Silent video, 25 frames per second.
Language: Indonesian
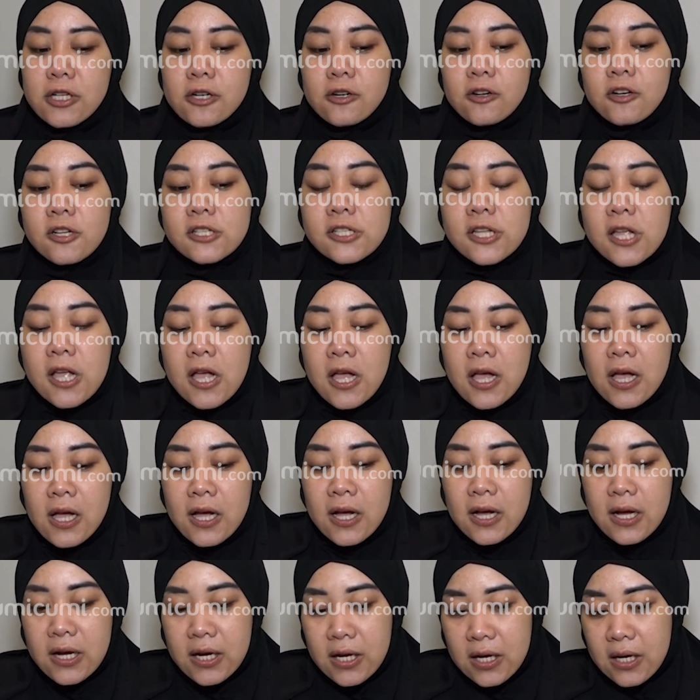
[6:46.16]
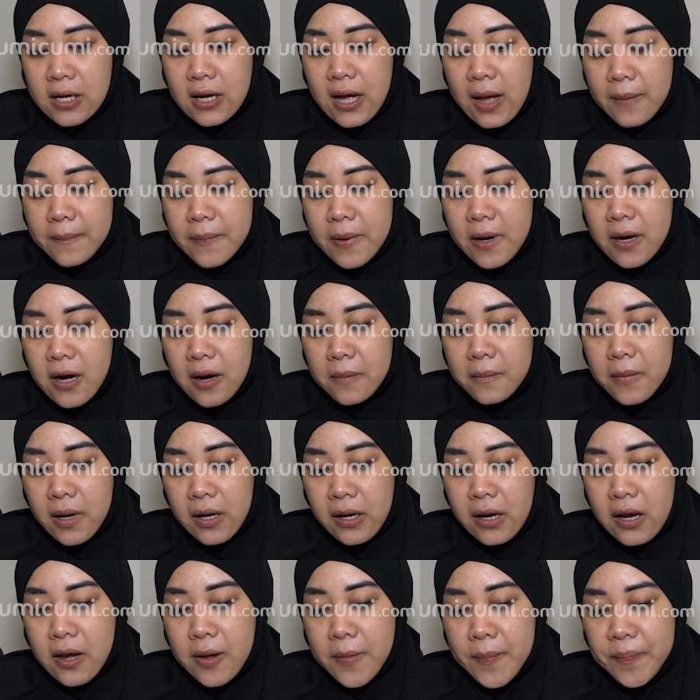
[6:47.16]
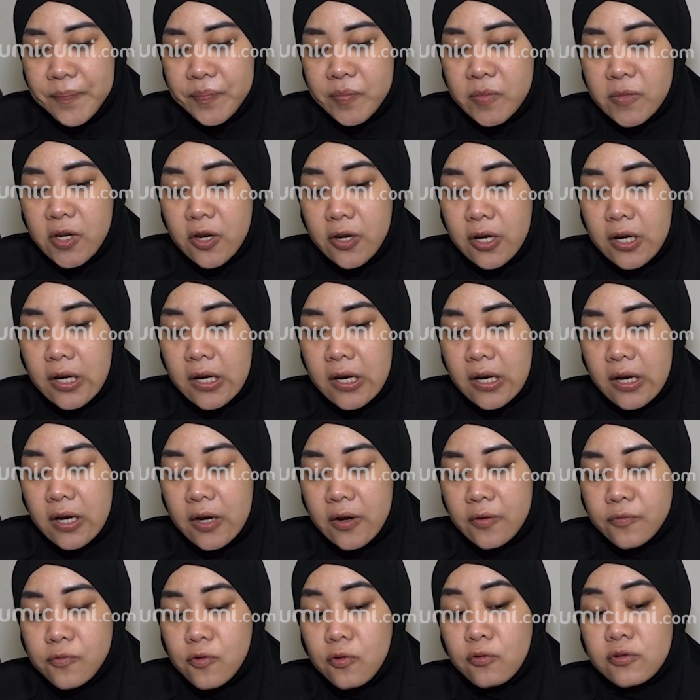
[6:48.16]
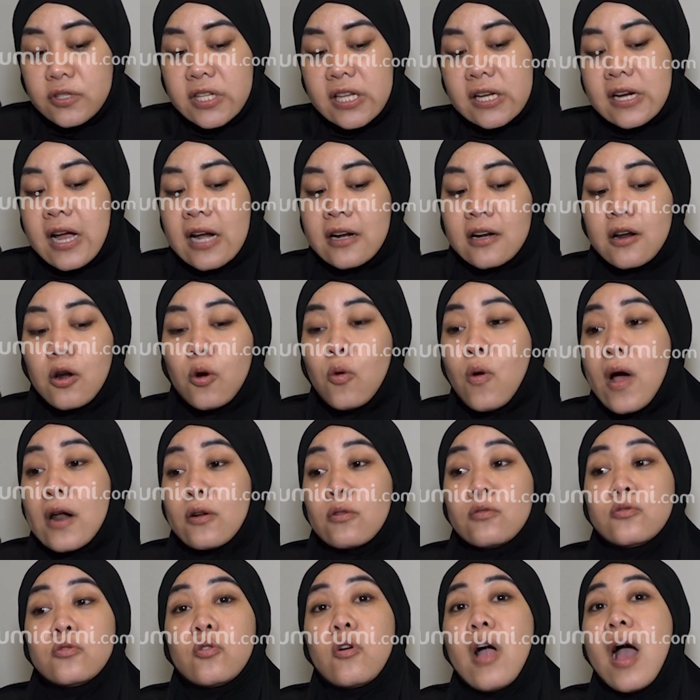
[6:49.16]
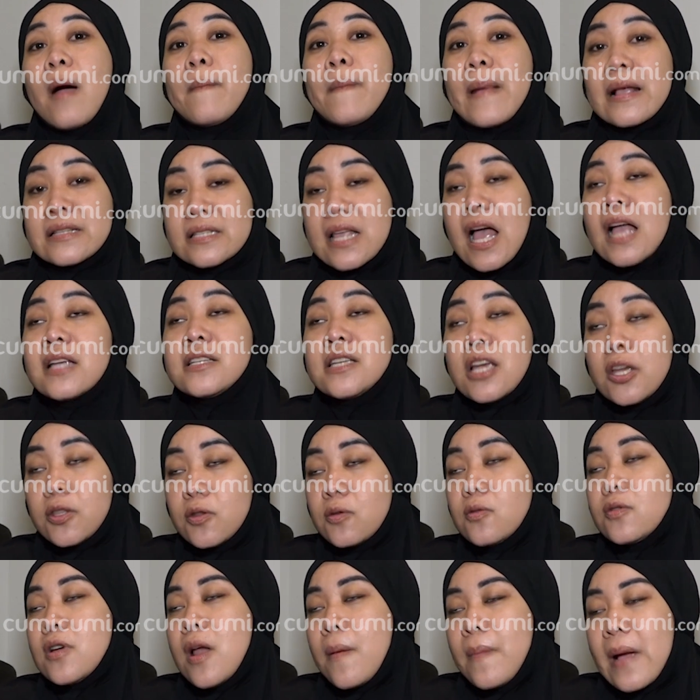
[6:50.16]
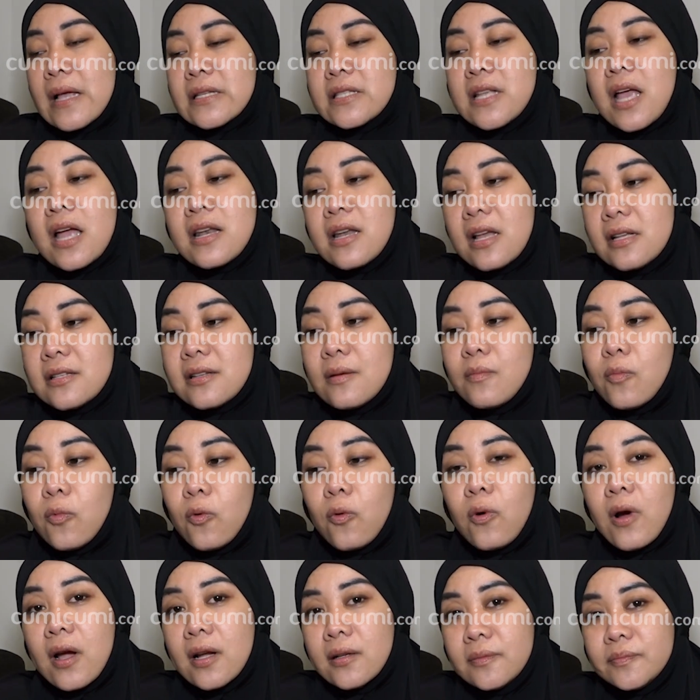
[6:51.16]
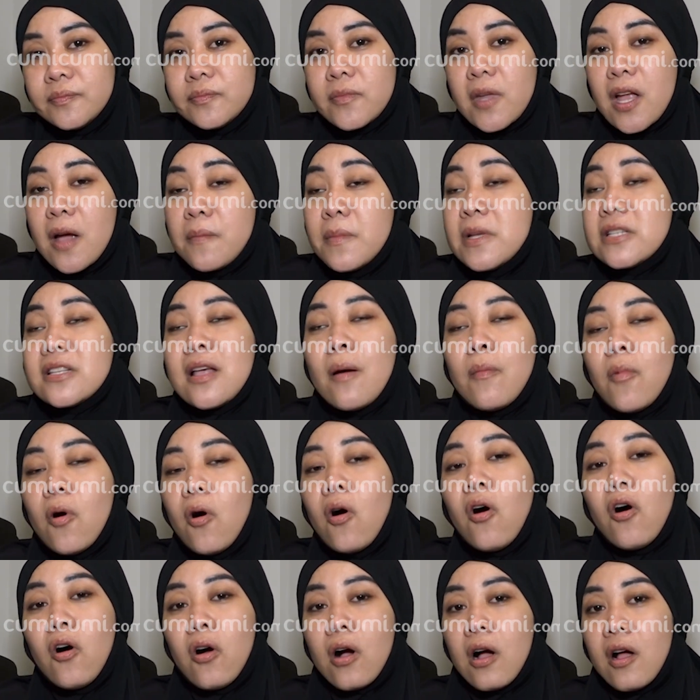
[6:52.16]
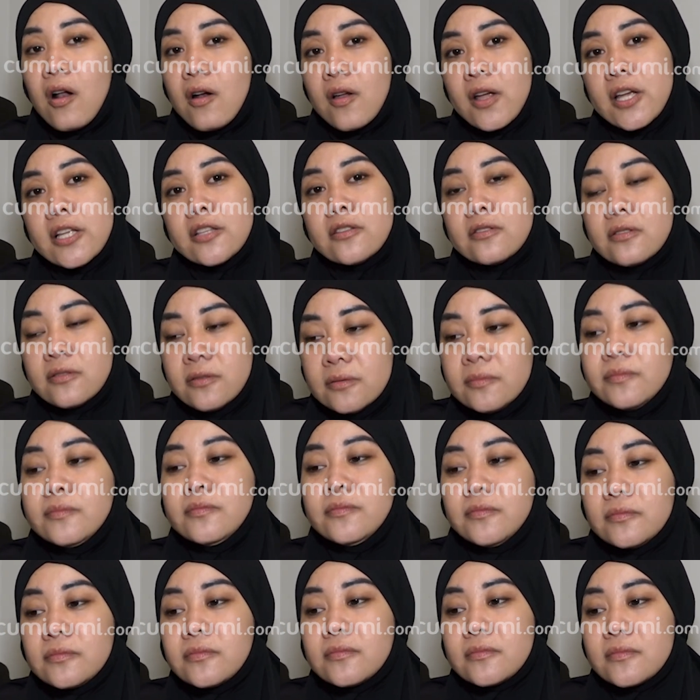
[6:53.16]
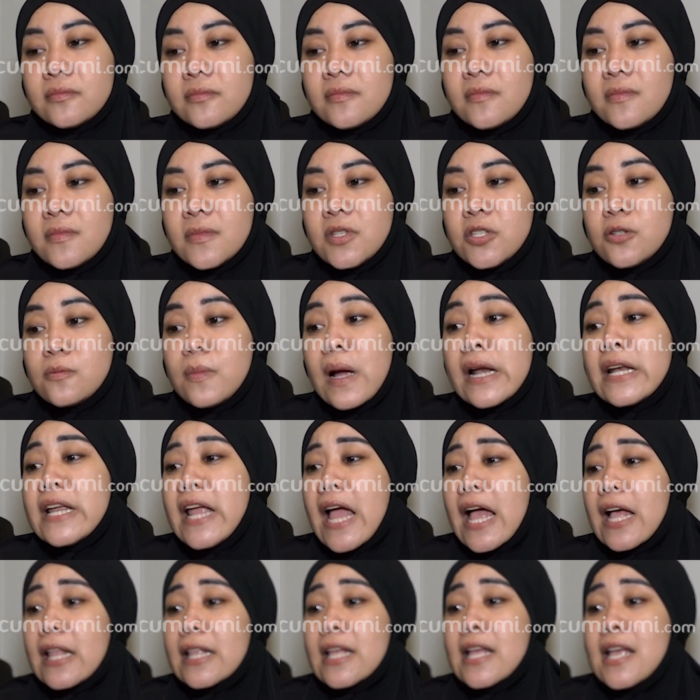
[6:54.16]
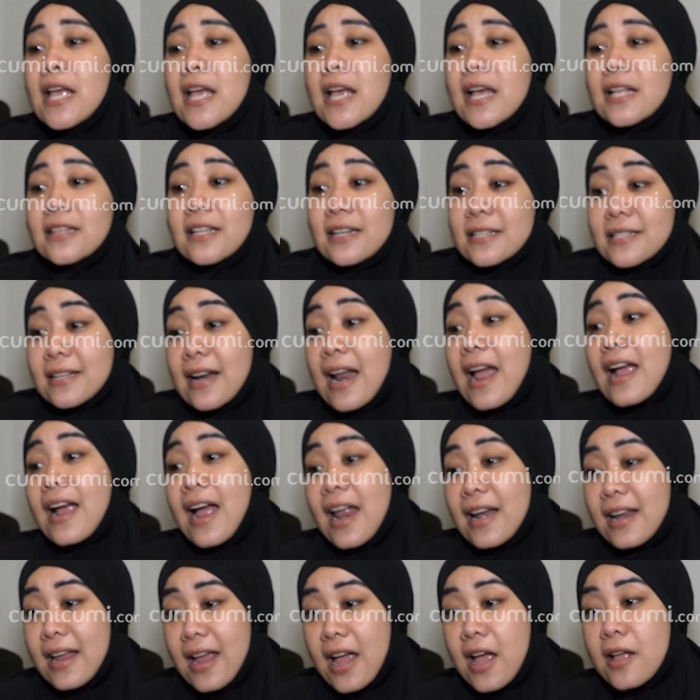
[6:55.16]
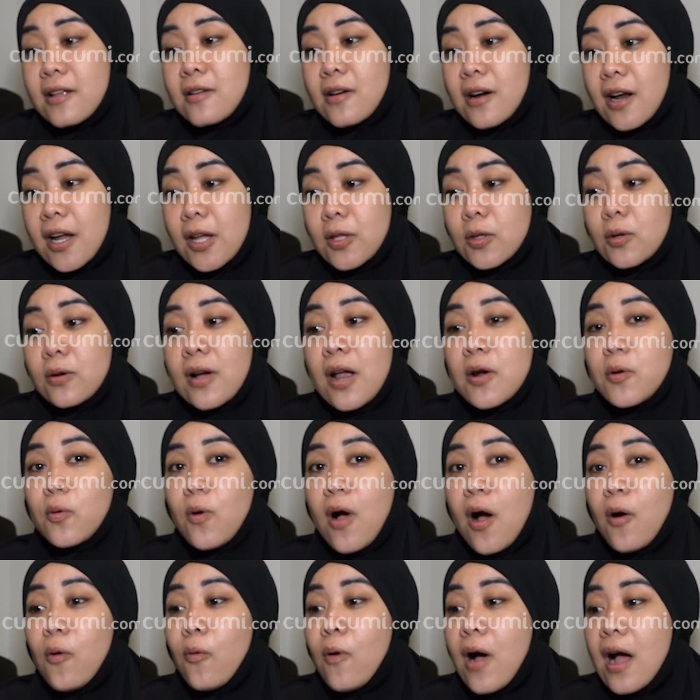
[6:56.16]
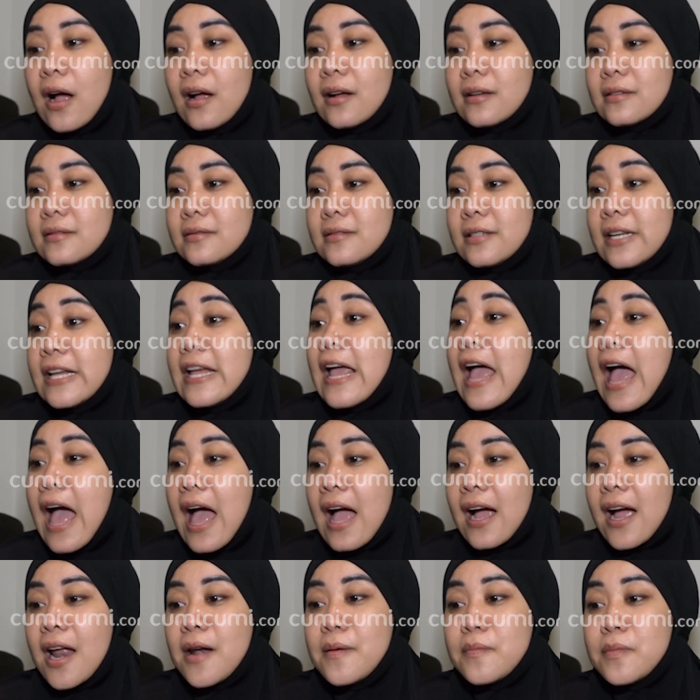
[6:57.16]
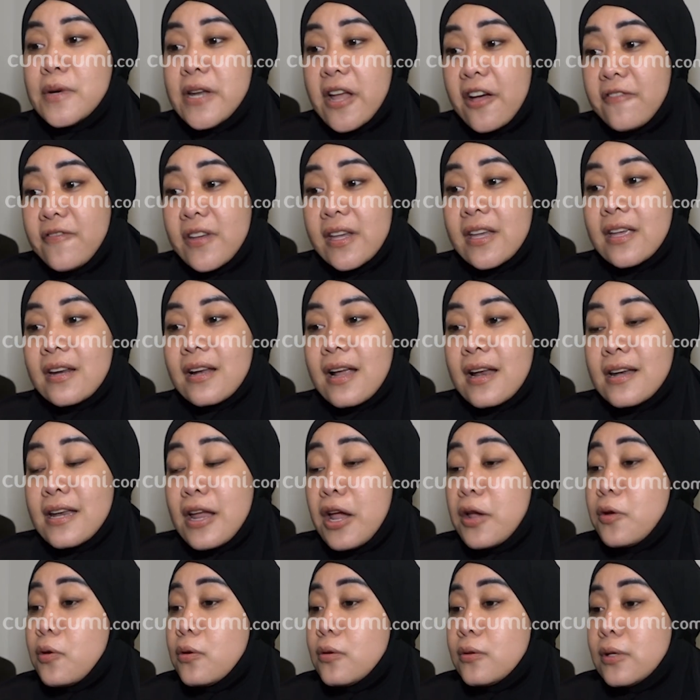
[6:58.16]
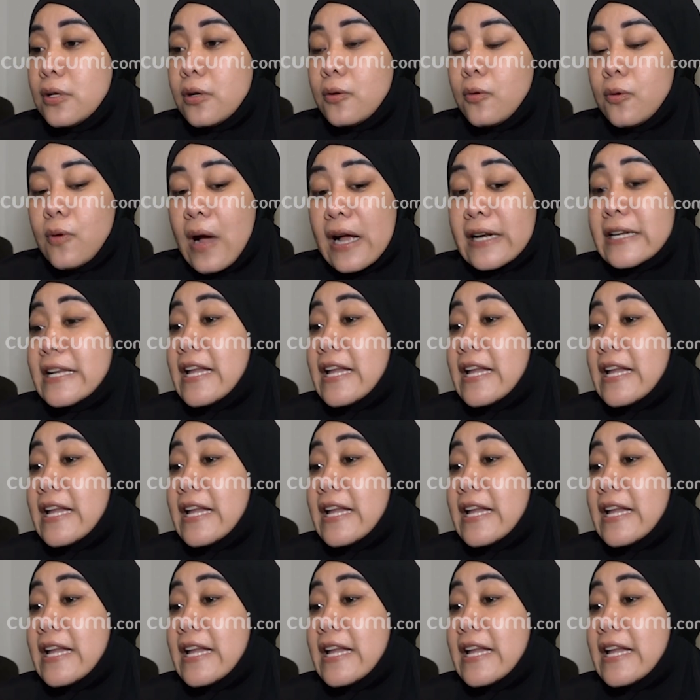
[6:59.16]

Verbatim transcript: terus uh, apa namanya difungsikan keluar untuk apa saja itu udah pasti ada semua nggak bisa bohong kalau itu cuman ya terserah kan ya orang hmm. itu kan uang uang dia kan dia hmm. pikirkan dia uang